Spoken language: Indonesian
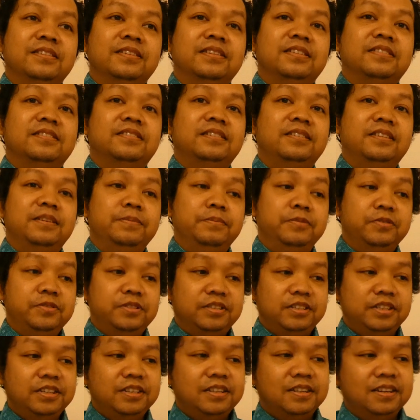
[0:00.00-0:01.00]
seni
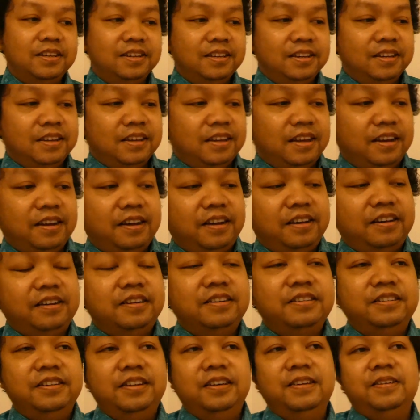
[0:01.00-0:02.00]
musik uh, karena
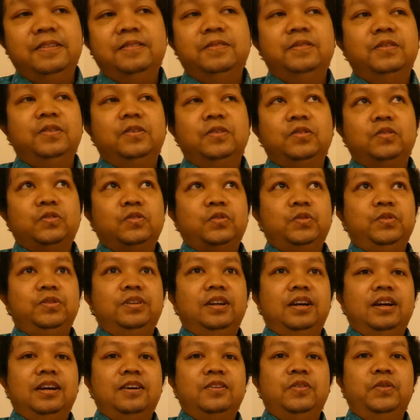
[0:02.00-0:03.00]
dia
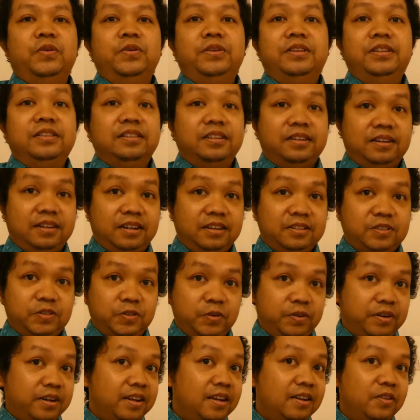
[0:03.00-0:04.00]
sudah go
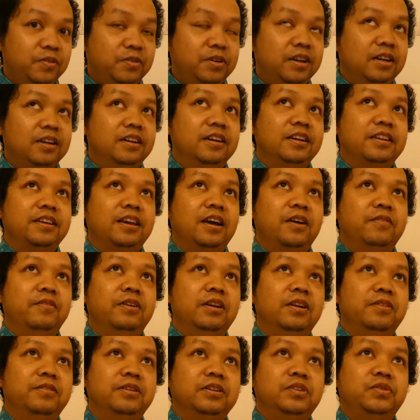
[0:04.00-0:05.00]
internasional udah dari
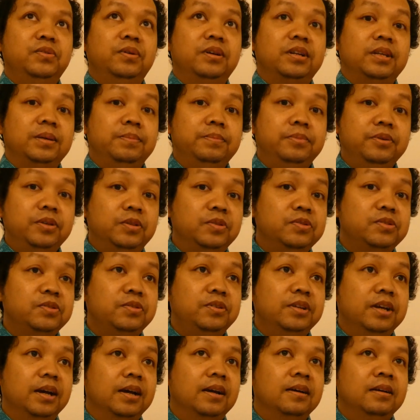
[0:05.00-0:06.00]
awal-awal 2000 itu
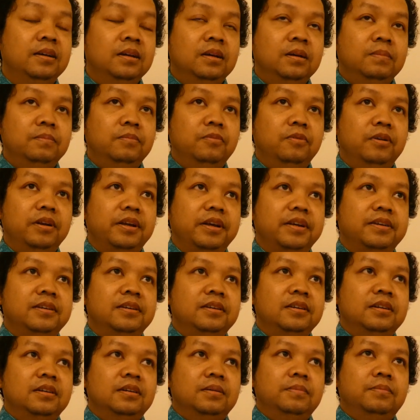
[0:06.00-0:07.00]
sudah mulai
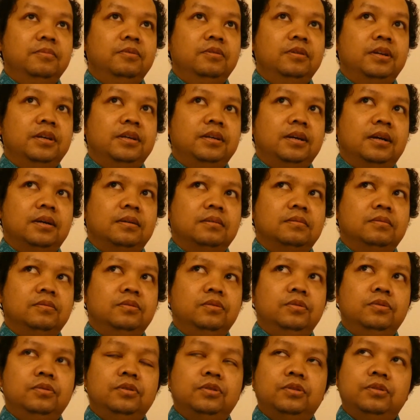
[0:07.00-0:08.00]
mulai yang
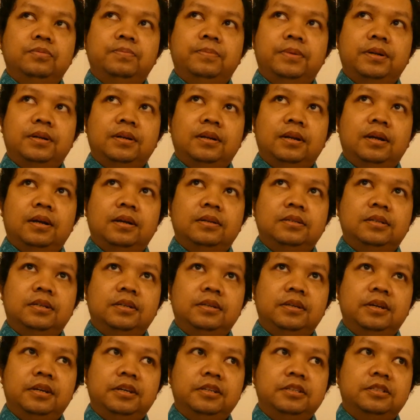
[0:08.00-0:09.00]
dulu itu pernah
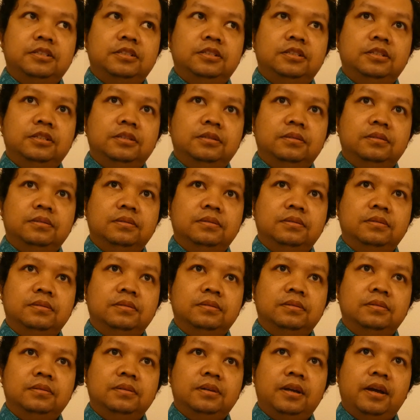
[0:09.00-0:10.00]
jadi Asian
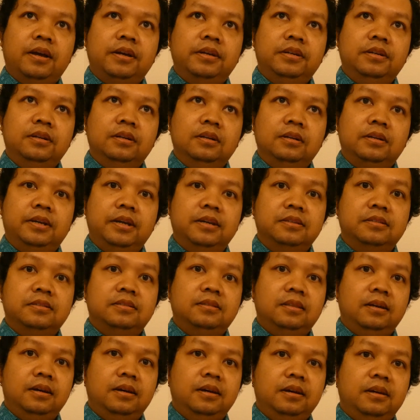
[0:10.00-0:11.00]
Idol
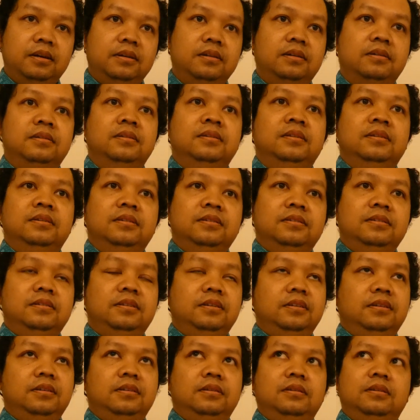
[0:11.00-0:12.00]
guest star
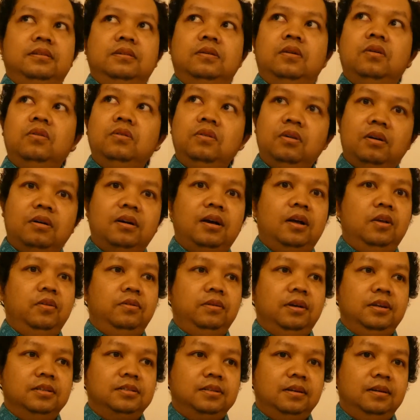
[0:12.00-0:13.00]
di Hong Kong
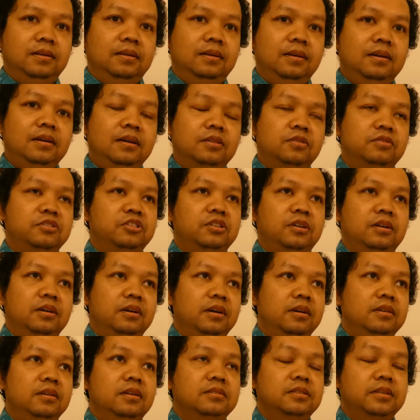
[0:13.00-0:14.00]
kalau nggak salah atau
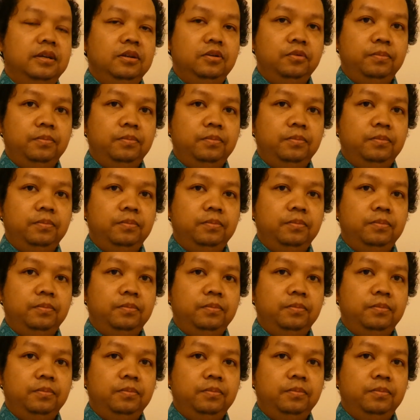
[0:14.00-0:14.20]
Shanghai ya, saya